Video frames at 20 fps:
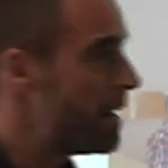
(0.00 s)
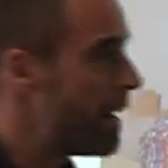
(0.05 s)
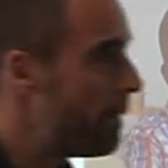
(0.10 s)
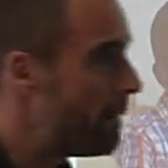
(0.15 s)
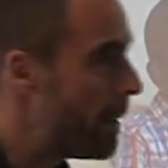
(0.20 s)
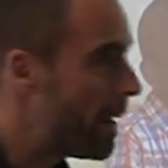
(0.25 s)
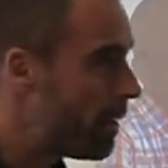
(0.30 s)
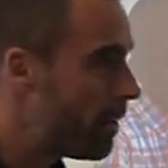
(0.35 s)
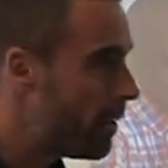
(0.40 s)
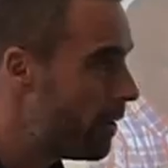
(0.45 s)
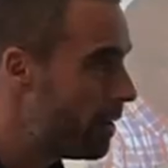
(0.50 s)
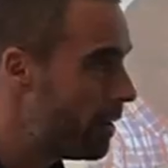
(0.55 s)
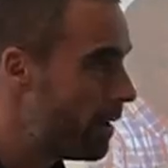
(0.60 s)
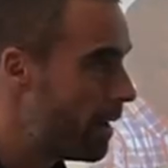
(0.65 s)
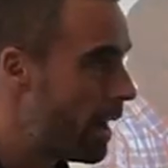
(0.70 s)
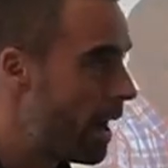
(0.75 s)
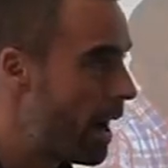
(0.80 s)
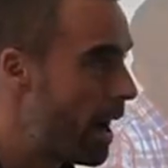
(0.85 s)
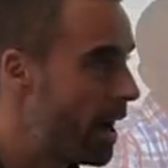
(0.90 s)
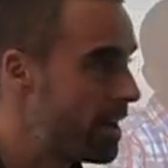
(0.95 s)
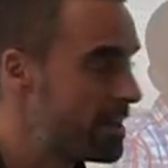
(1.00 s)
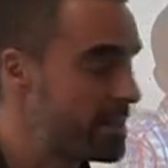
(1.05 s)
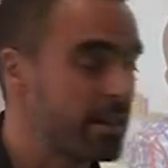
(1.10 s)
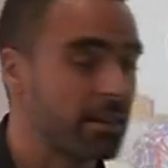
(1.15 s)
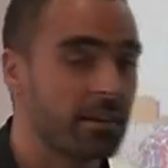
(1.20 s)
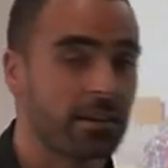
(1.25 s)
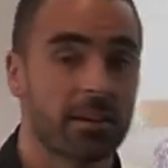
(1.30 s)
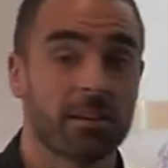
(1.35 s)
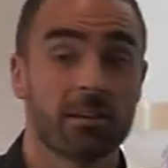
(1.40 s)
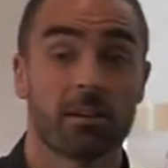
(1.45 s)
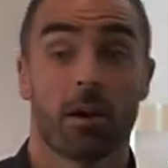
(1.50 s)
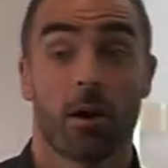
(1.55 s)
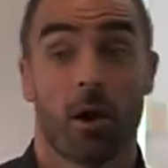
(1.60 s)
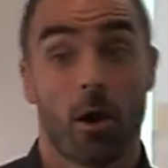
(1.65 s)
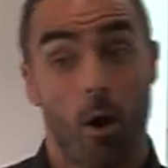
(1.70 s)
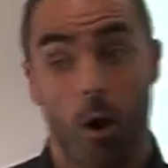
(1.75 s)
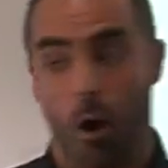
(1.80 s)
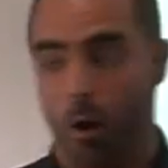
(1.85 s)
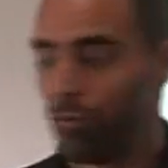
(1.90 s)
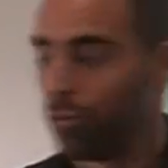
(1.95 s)
la parole à Cédric
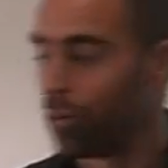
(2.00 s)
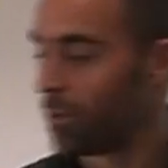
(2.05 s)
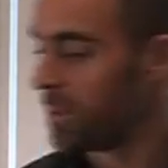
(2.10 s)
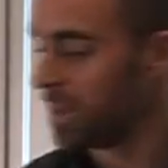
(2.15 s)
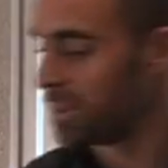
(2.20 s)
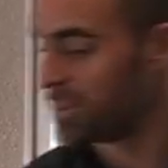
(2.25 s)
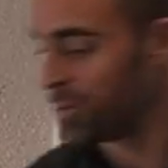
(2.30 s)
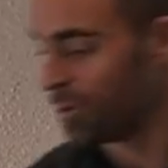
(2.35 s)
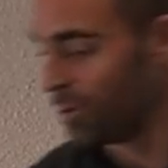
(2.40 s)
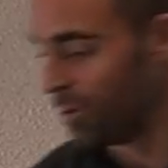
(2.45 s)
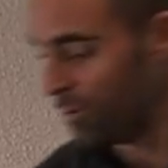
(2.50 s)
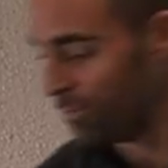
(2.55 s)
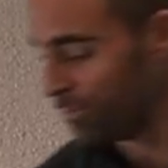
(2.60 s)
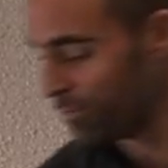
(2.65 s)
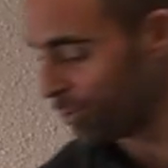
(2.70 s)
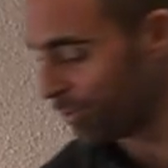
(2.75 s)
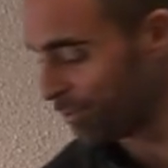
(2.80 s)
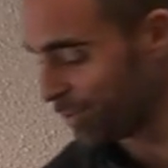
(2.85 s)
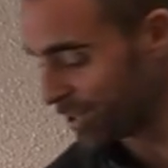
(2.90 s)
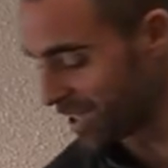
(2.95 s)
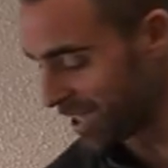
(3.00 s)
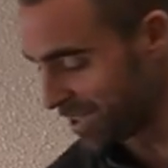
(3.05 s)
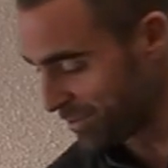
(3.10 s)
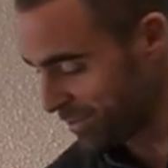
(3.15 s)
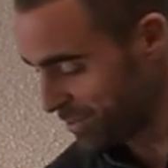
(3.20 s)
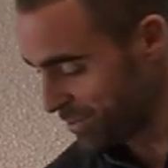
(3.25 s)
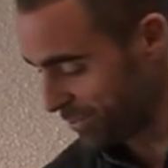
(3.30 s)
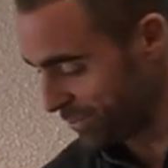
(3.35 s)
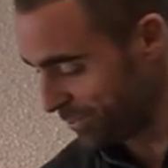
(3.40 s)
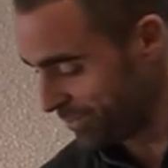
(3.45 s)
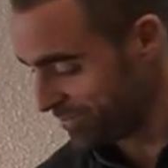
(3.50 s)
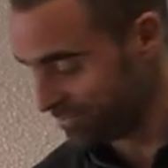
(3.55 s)
en vous remerciant pour votre attention.